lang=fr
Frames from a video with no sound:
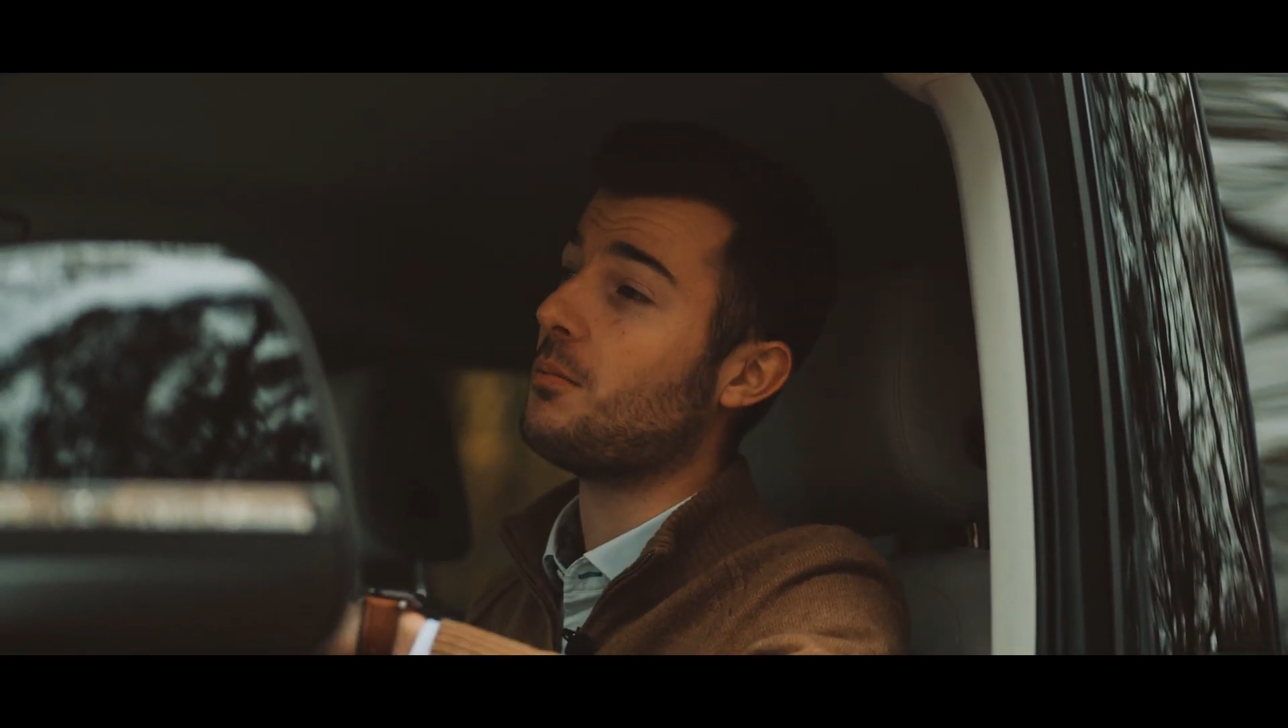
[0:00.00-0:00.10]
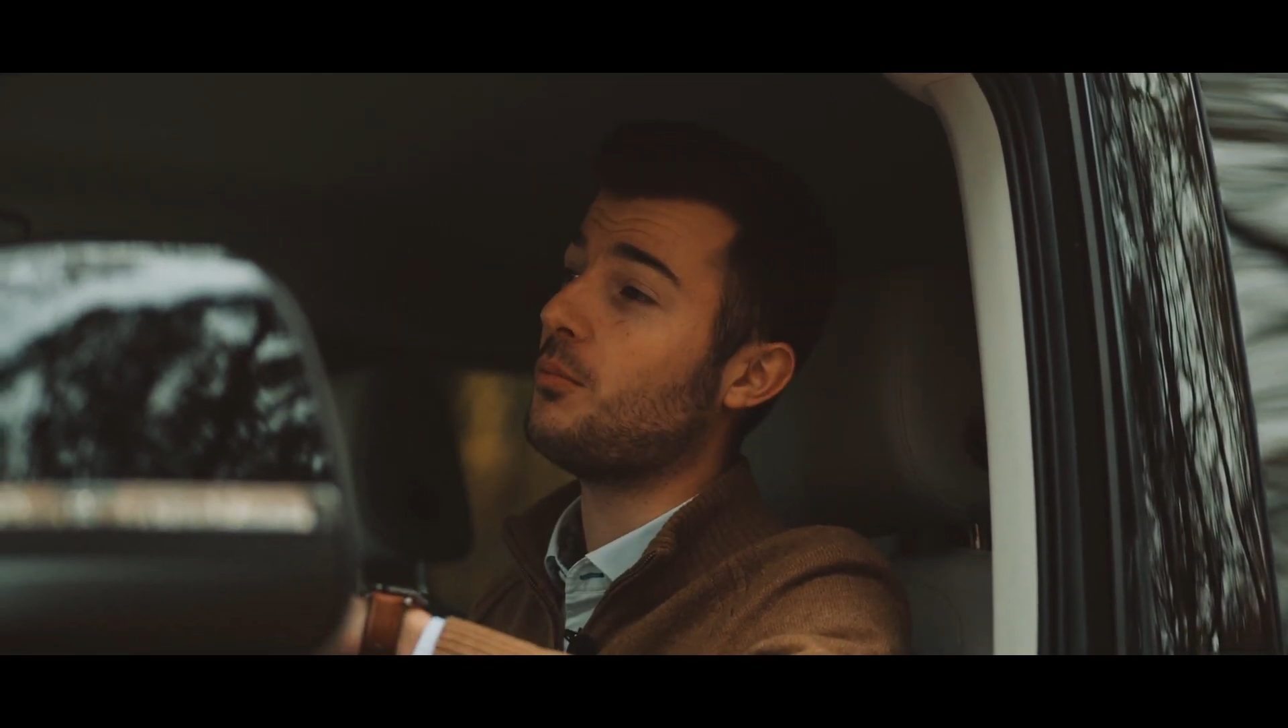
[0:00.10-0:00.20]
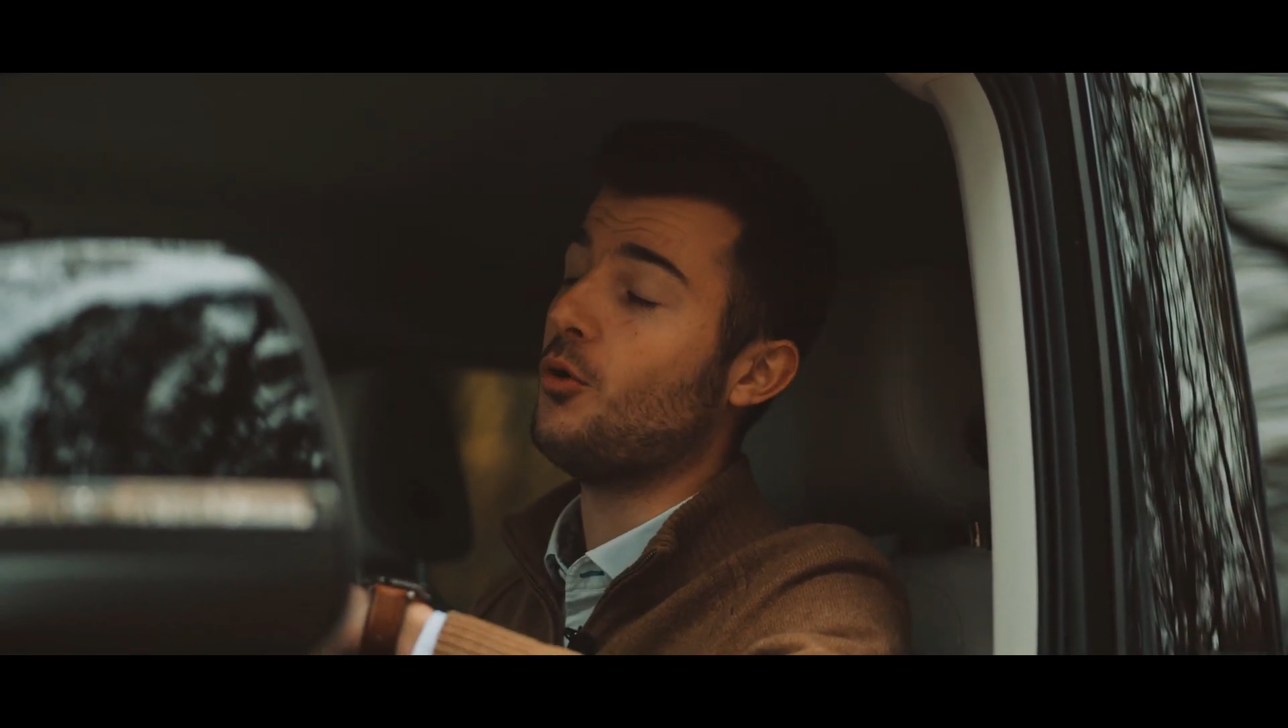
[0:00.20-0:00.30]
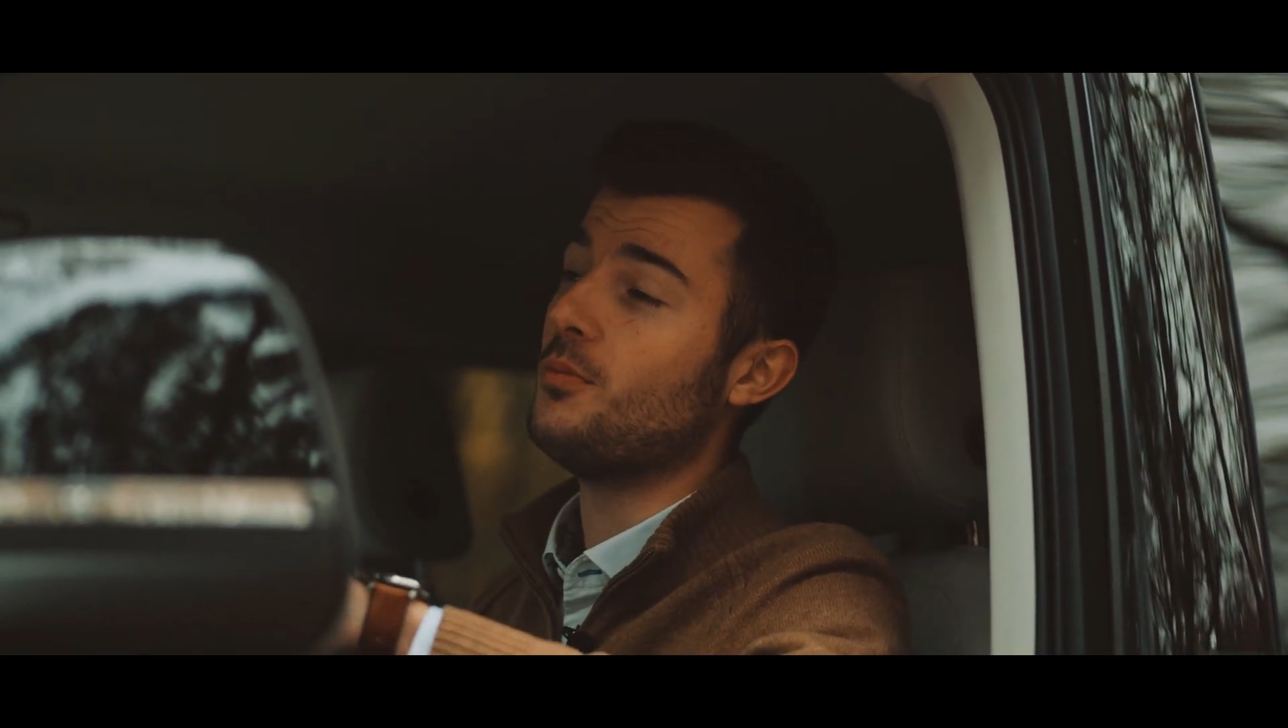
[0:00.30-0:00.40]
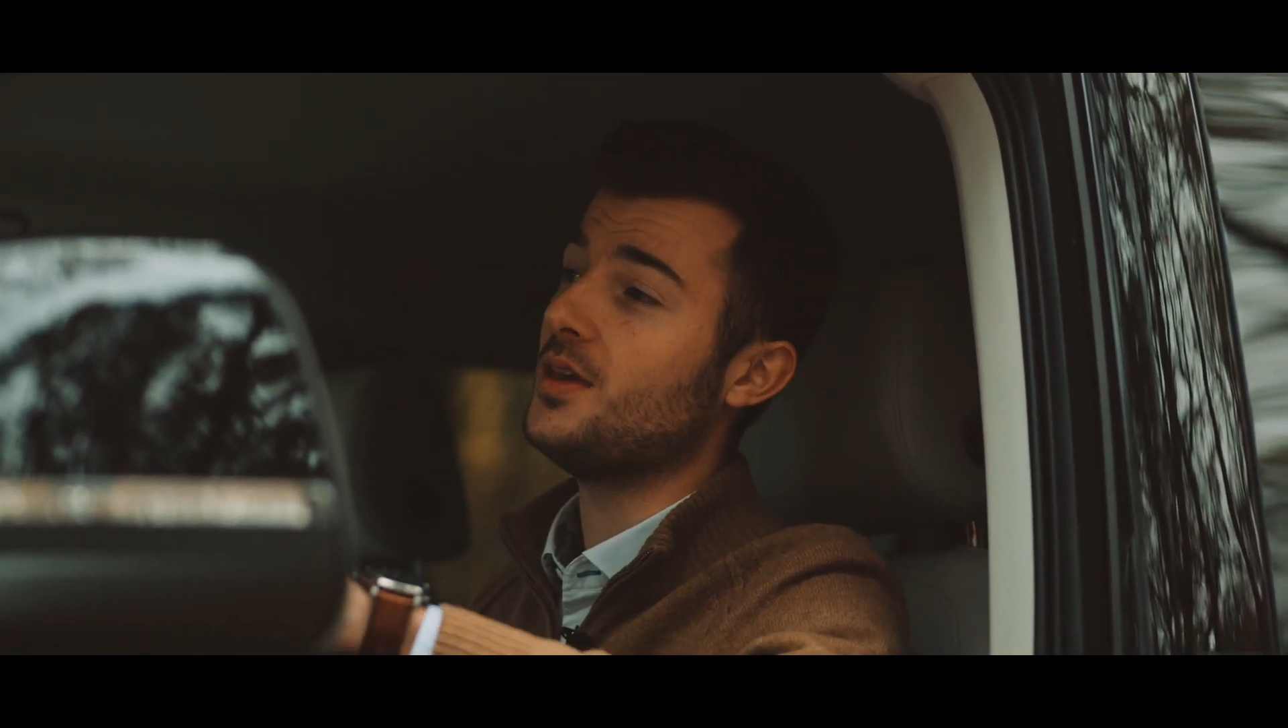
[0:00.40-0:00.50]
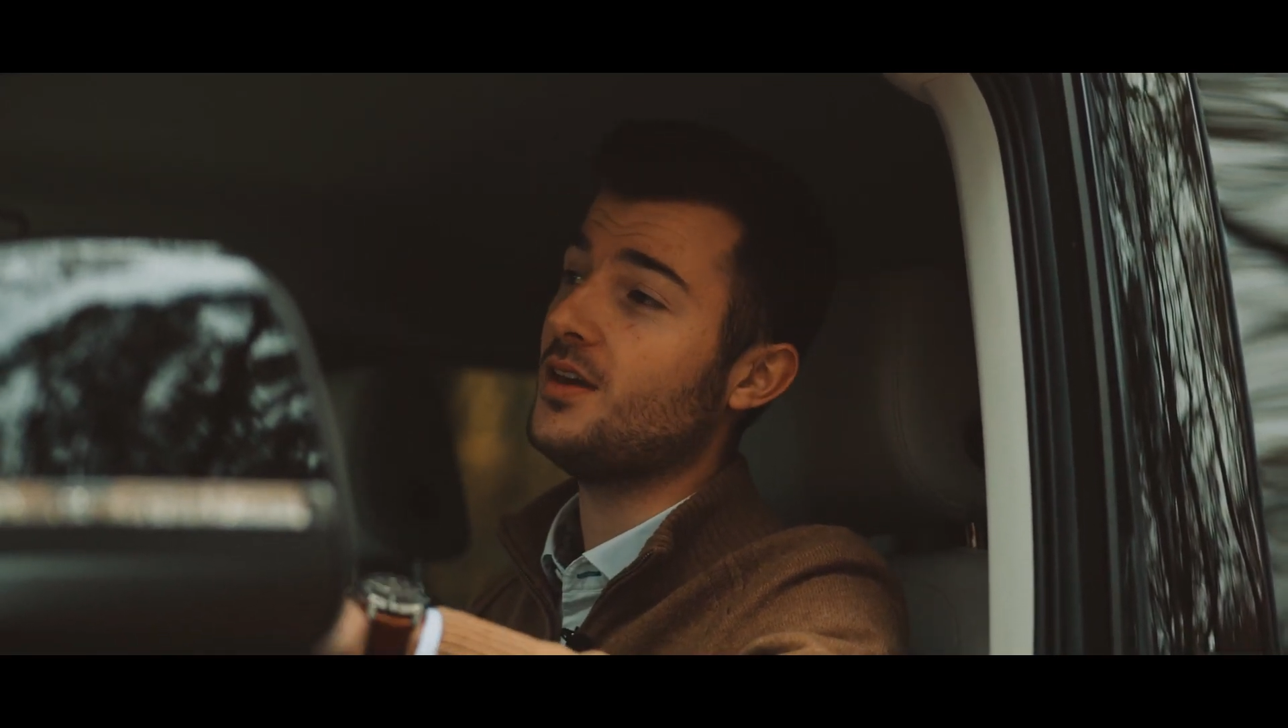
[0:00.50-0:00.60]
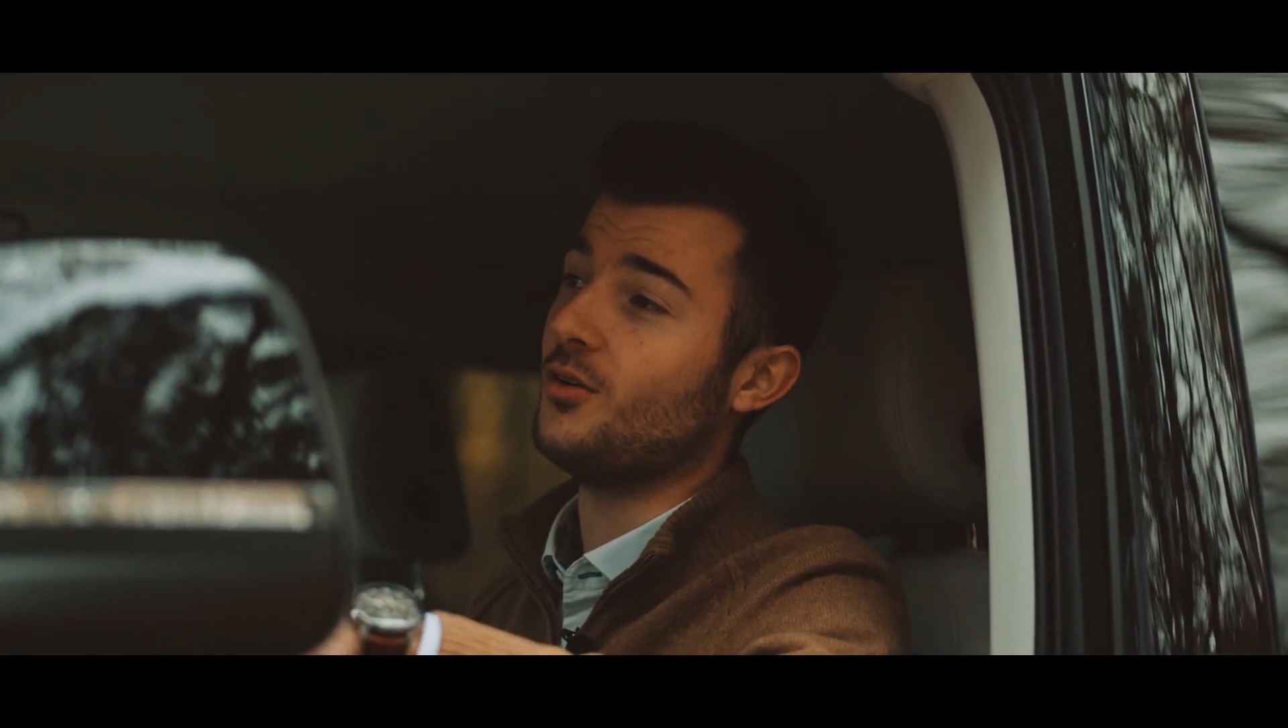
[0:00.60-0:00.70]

paumé